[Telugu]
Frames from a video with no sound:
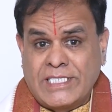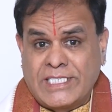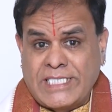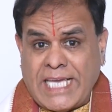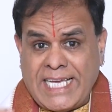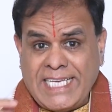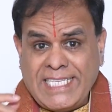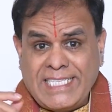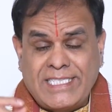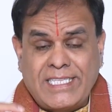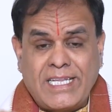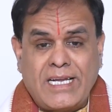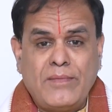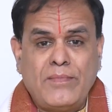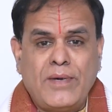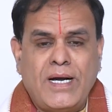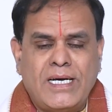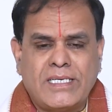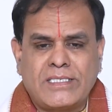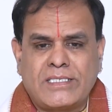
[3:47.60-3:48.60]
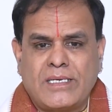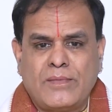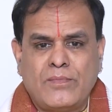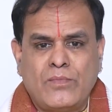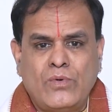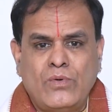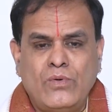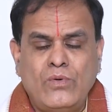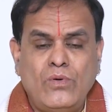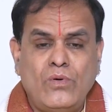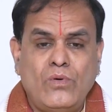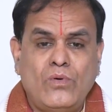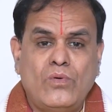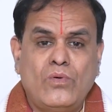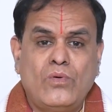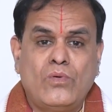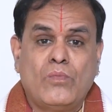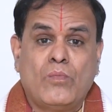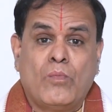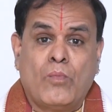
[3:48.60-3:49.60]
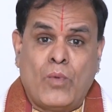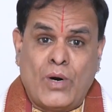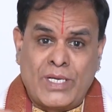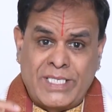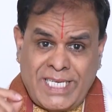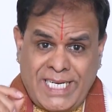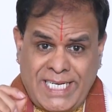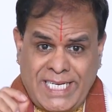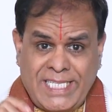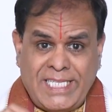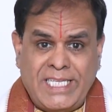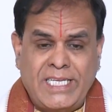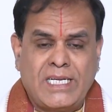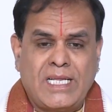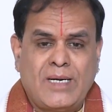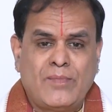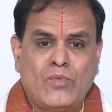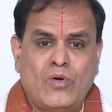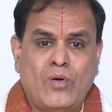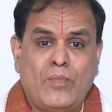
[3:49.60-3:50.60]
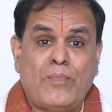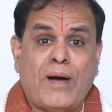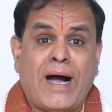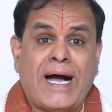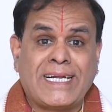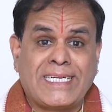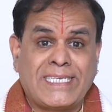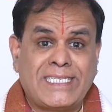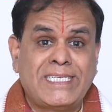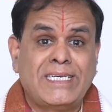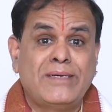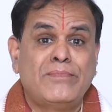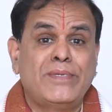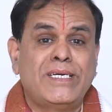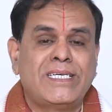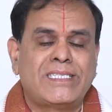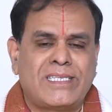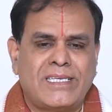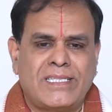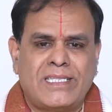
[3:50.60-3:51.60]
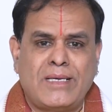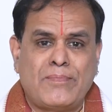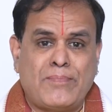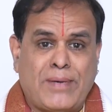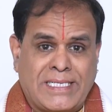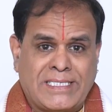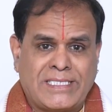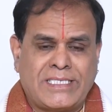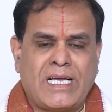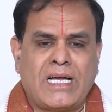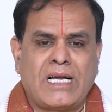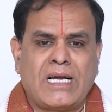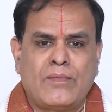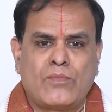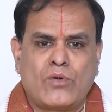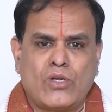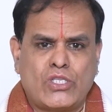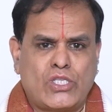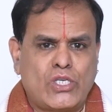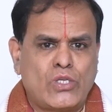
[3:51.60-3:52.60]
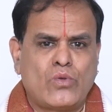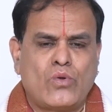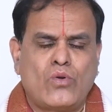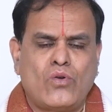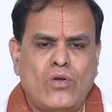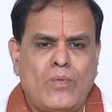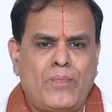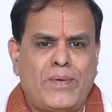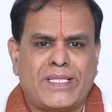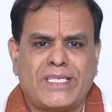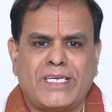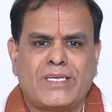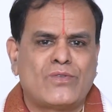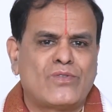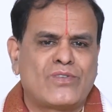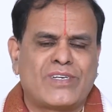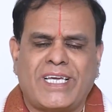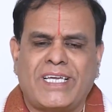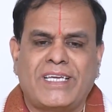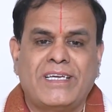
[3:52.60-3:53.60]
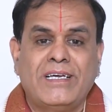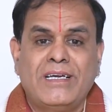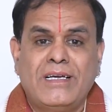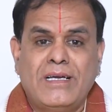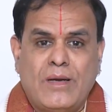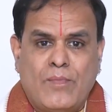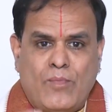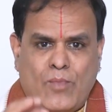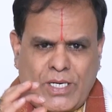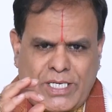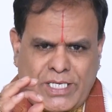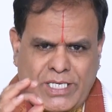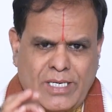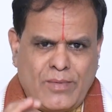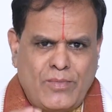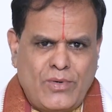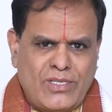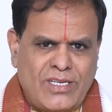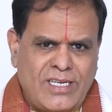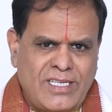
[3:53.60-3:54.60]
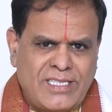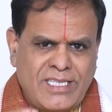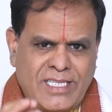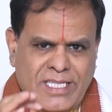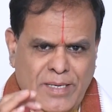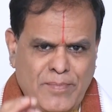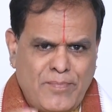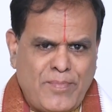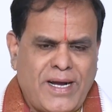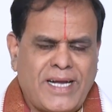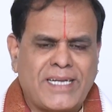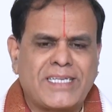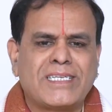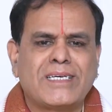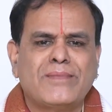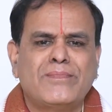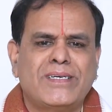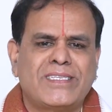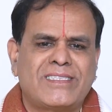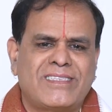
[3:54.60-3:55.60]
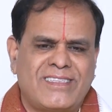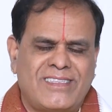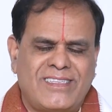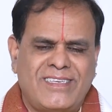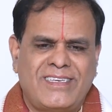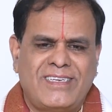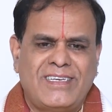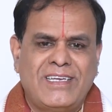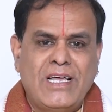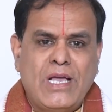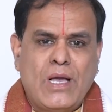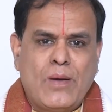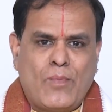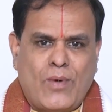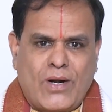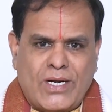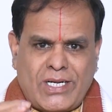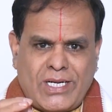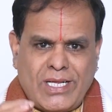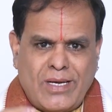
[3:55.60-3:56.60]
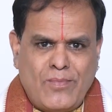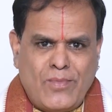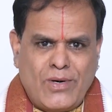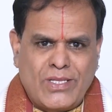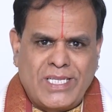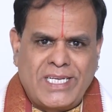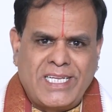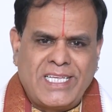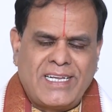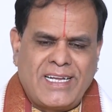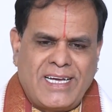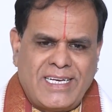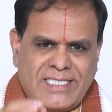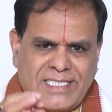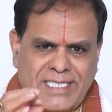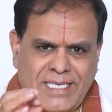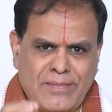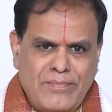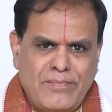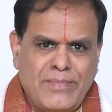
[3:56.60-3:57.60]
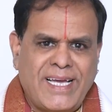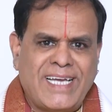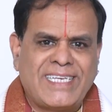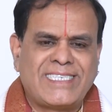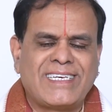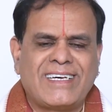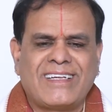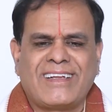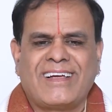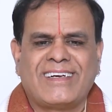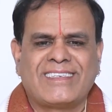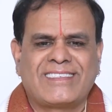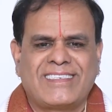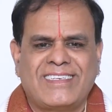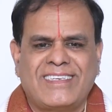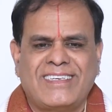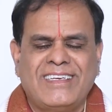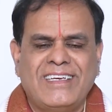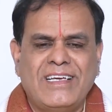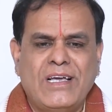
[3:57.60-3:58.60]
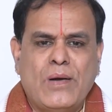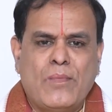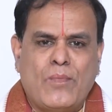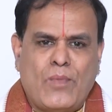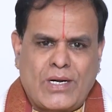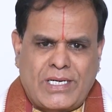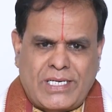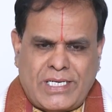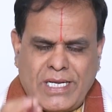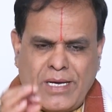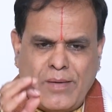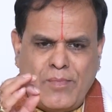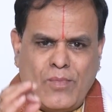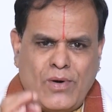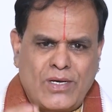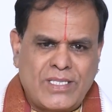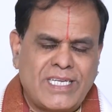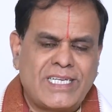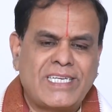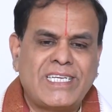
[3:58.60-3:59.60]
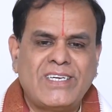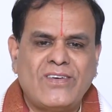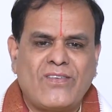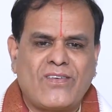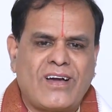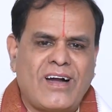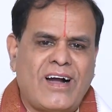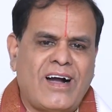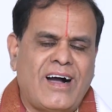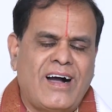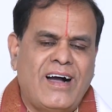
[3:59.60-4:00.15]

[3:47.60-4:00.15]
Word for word: చైత్రమాసము మొదటి దినము పాడ్యమి తిథి పంచాంగంలో తిథుల్లో పదిహేను ఉంటాయి మొట్టమొదటి తిథి పాడ్యమి తిథి మొట్టమొదటి రాశి మేషరాశి మొట్టమొదటి యొక్క